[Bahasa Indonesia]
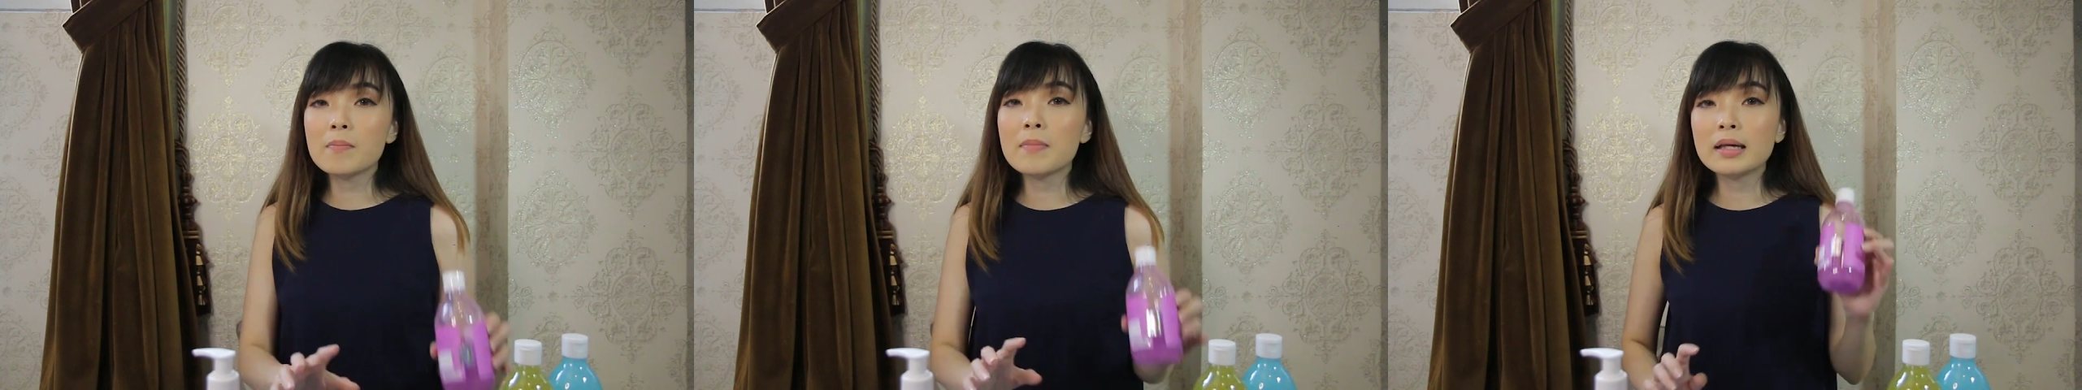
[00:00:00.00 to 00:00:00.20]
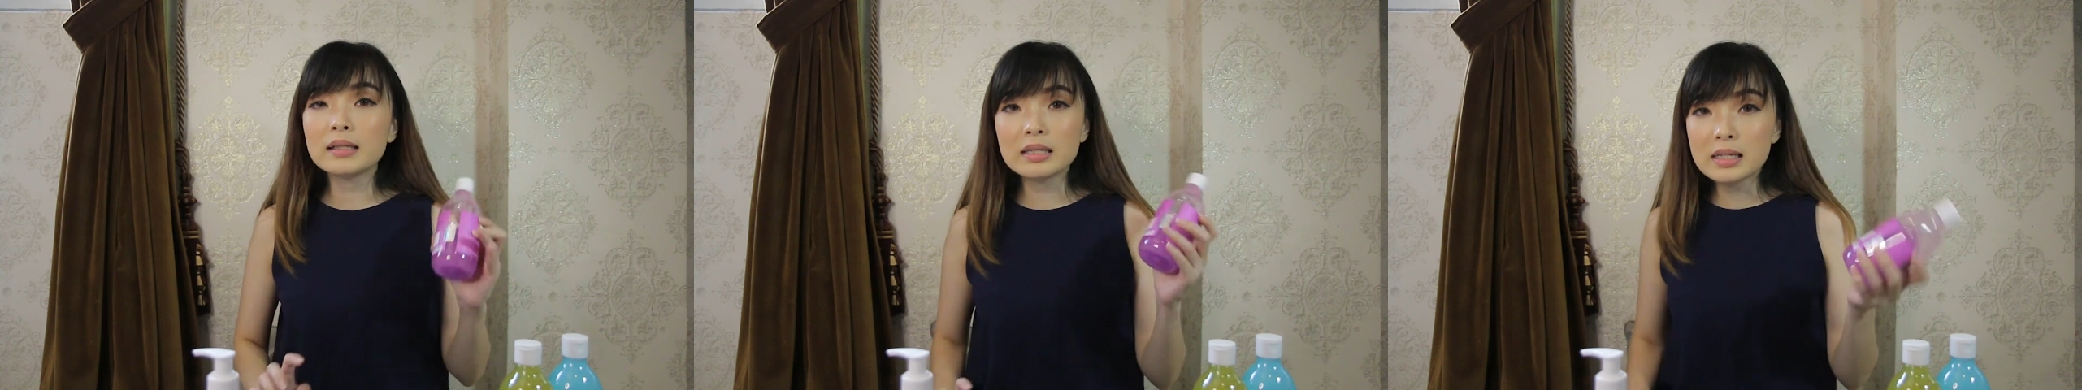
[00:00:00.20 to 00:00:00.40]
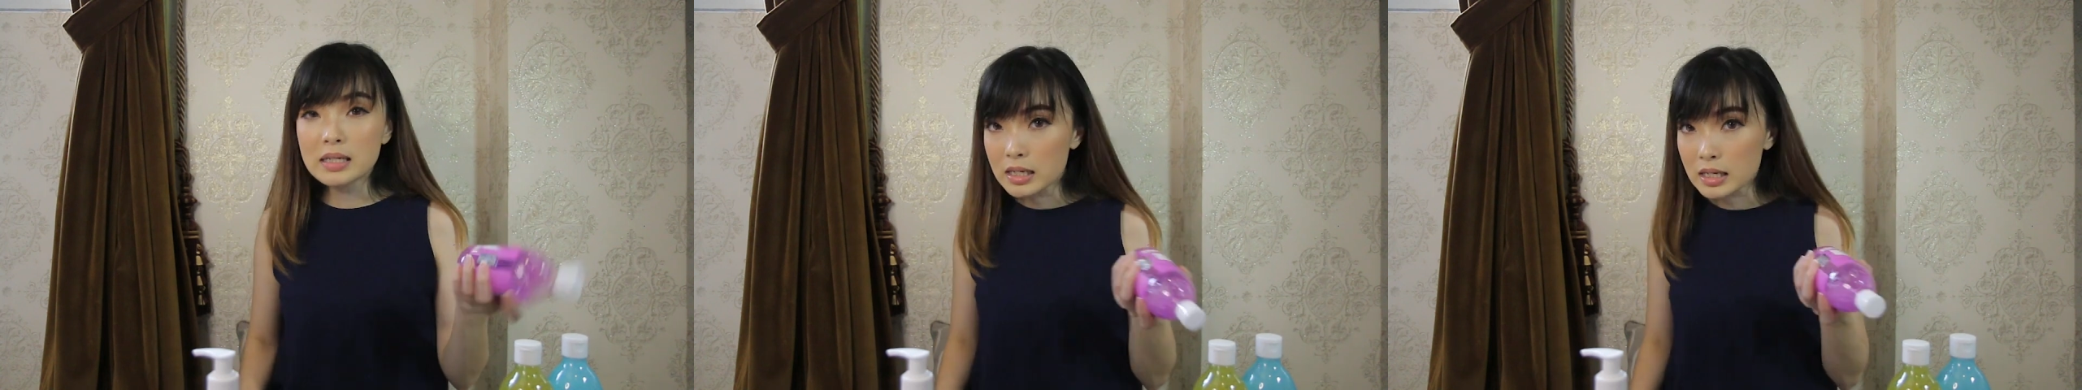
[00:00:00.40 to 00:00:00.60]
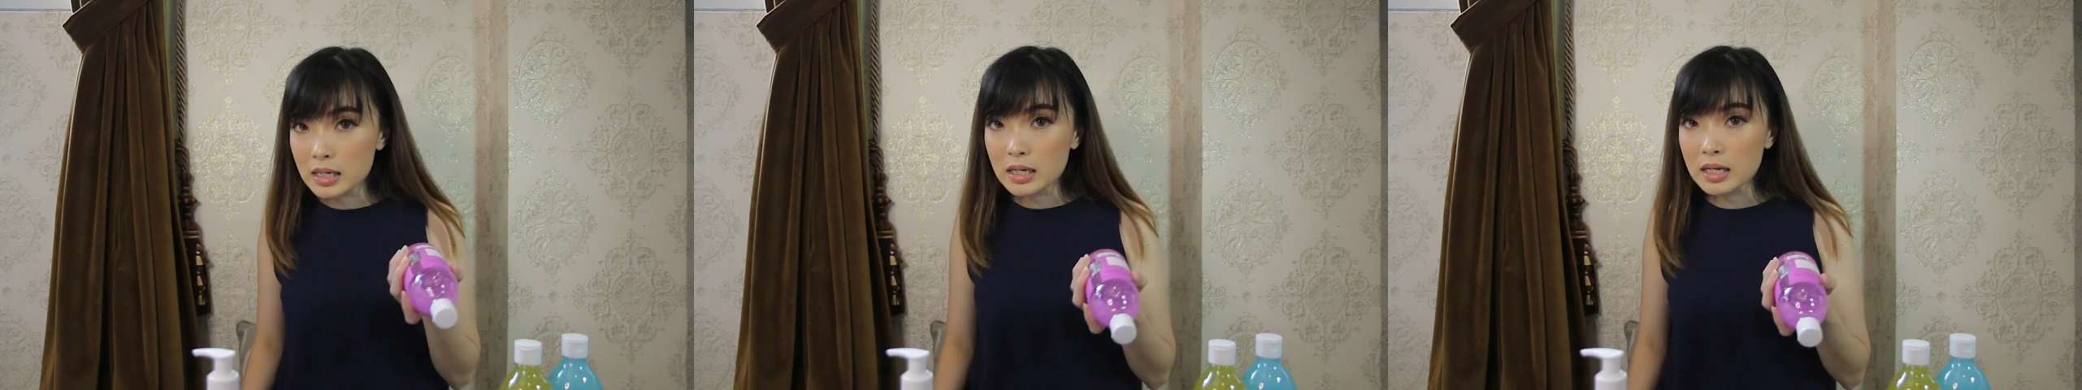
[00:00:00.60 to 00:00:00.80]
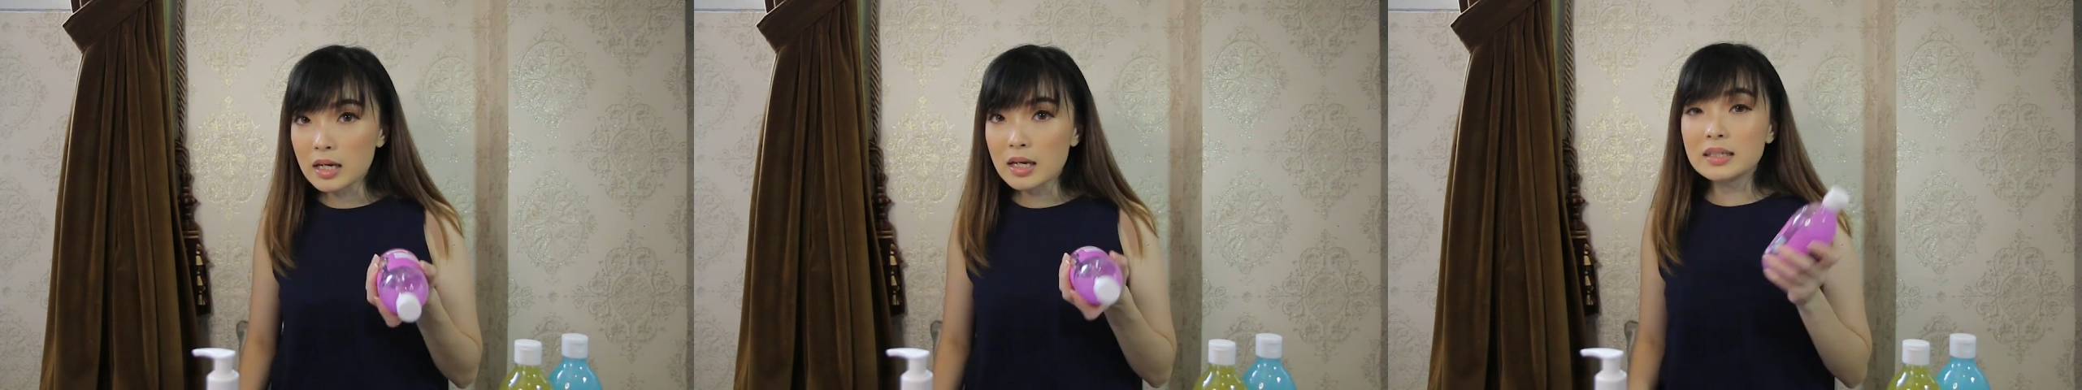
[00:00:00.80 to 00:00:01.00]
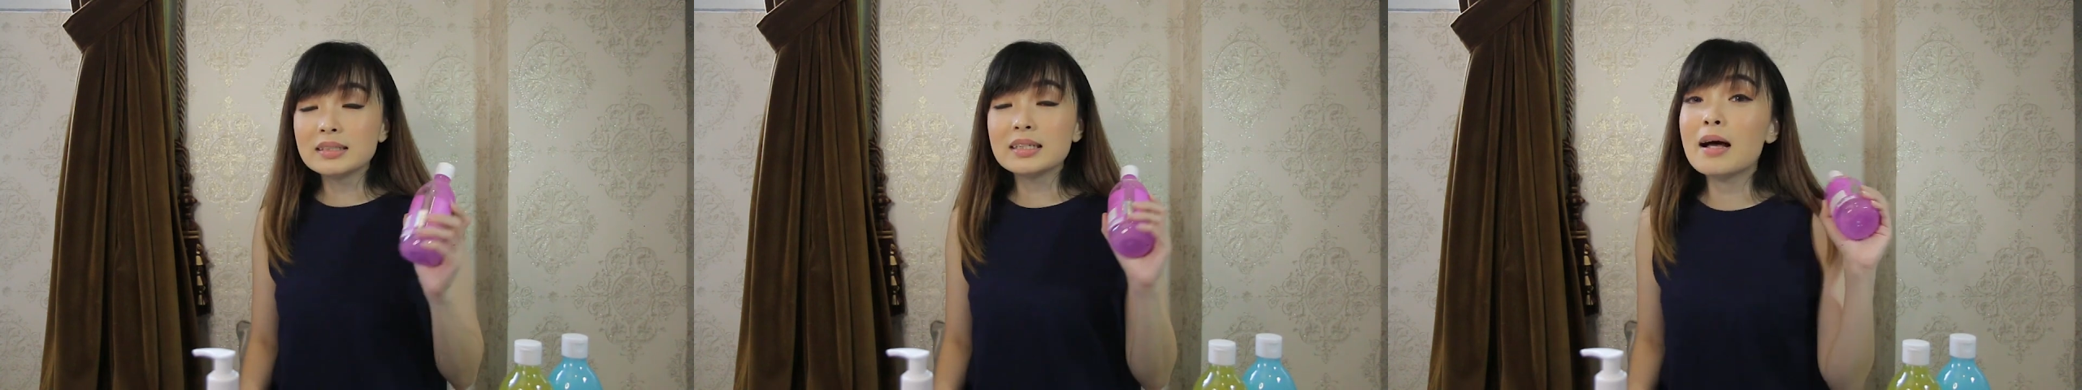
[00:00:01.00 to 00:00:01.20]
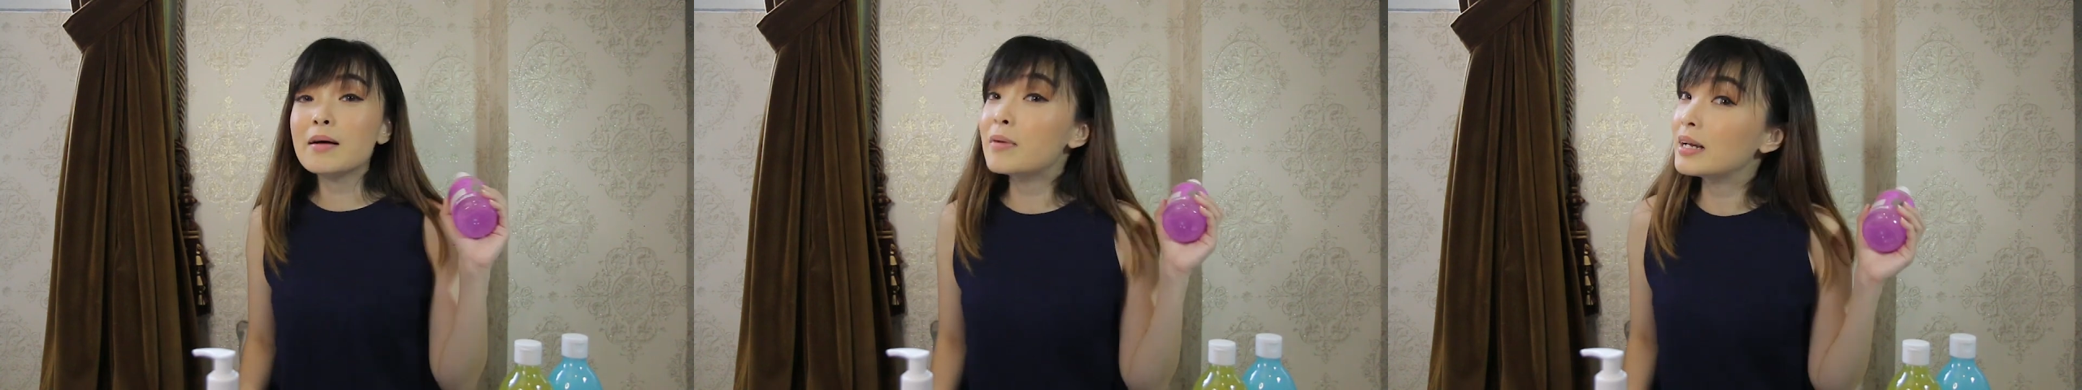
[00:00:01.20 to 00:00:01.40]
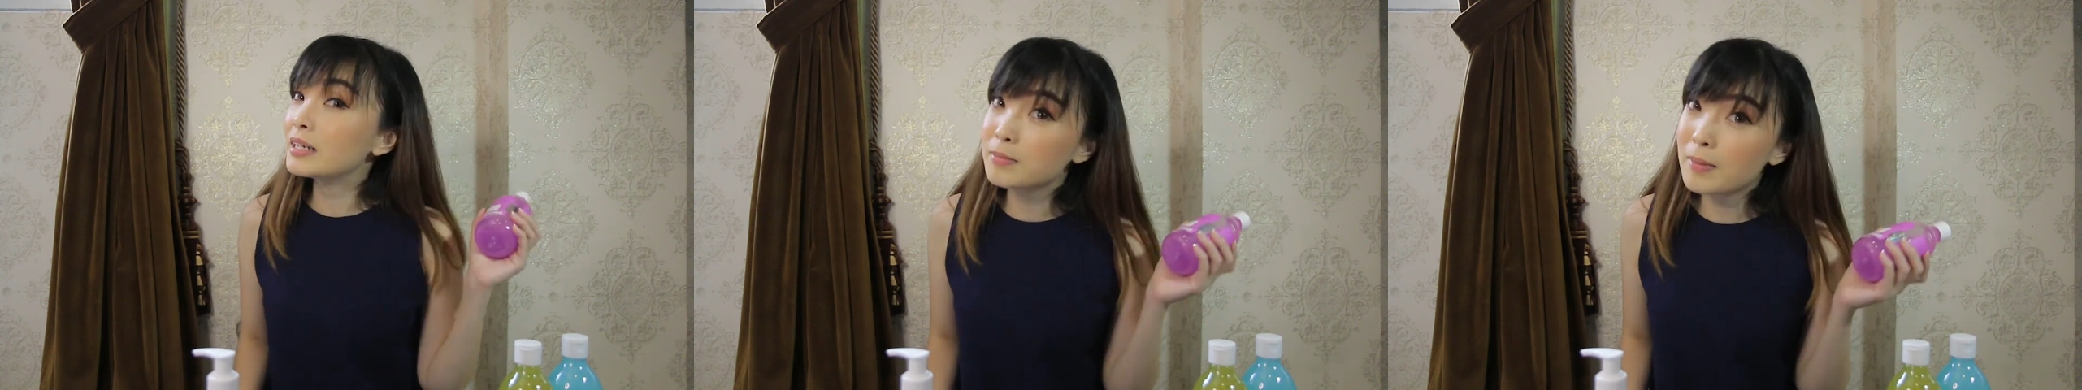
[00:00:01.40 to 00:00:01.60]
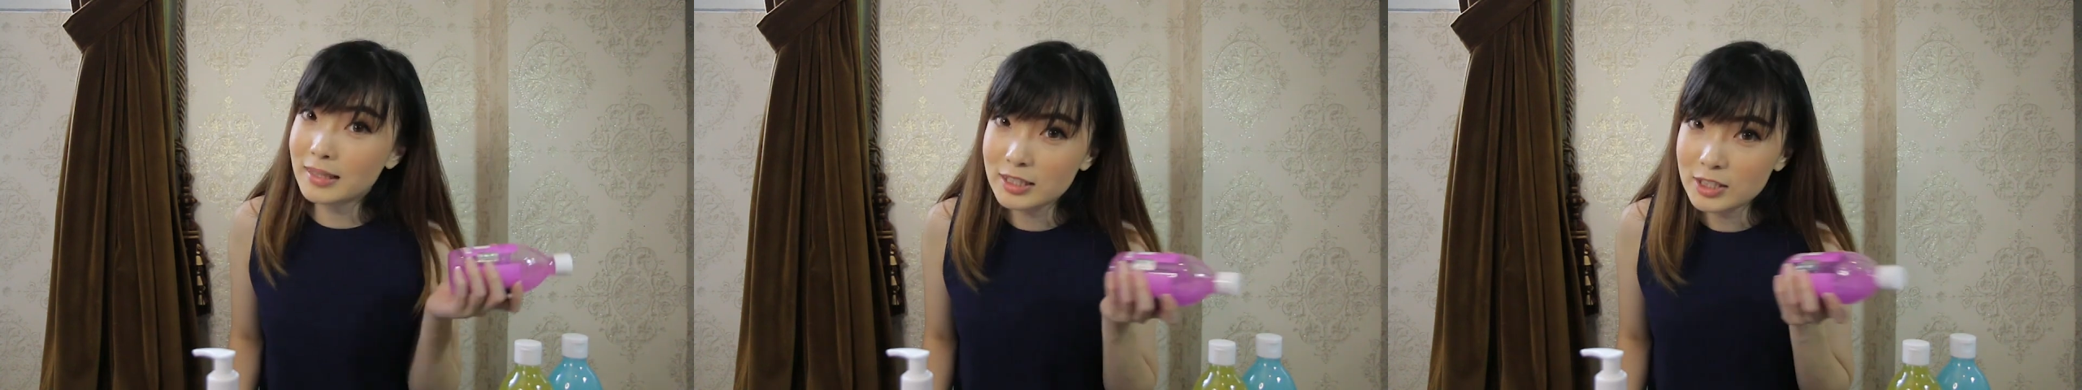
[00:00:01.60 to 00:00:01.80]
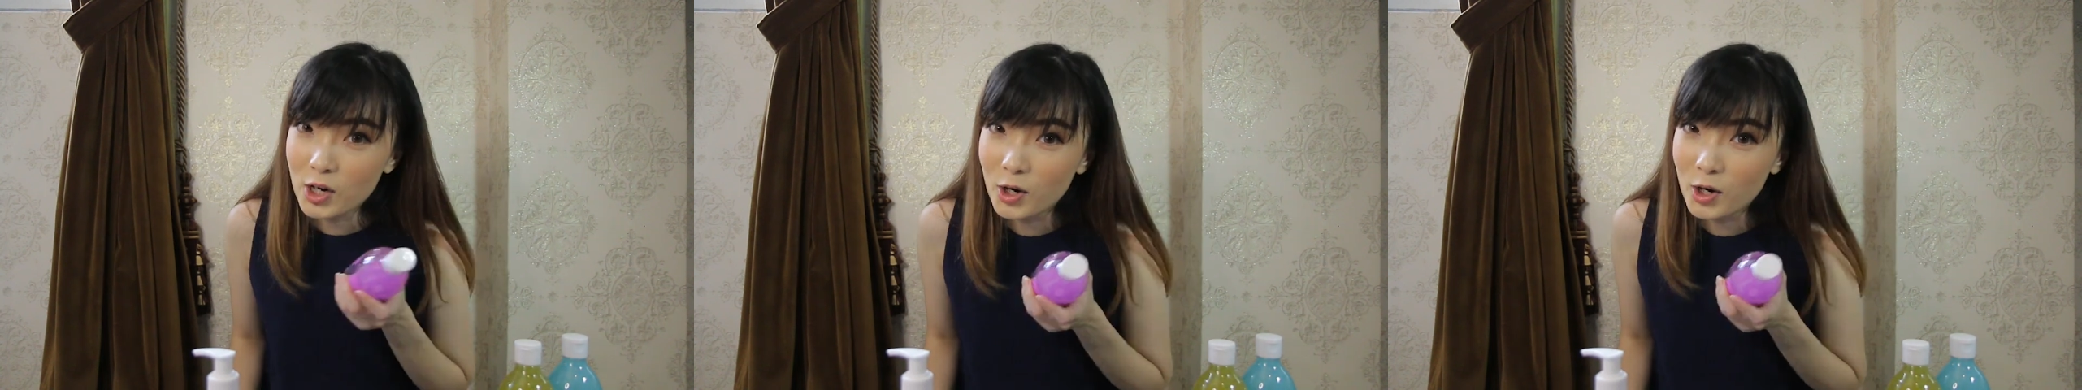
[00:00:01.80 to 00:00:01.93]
mandi jangan malas mandi